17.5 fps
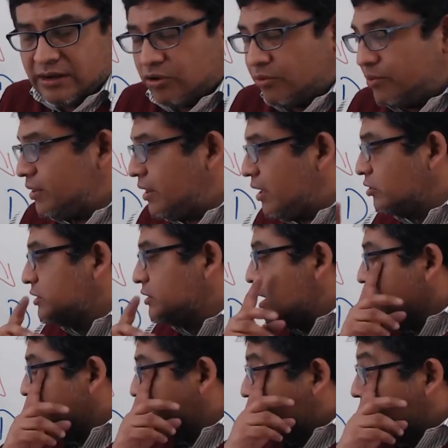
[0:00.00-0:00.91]
los videos
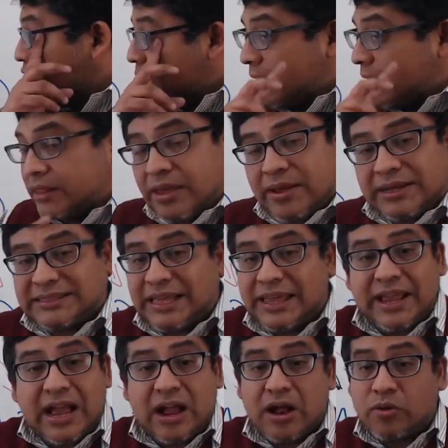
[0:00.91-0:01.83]
que las cooperativas se
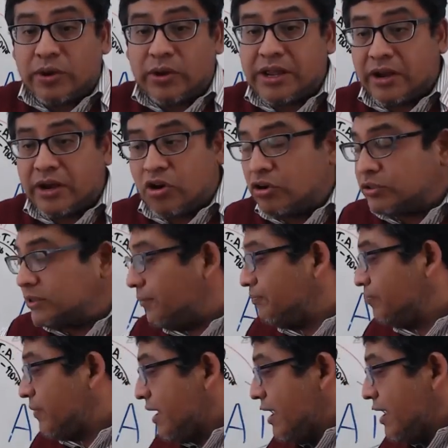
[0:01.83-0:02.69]
dedican a cualquier cosa.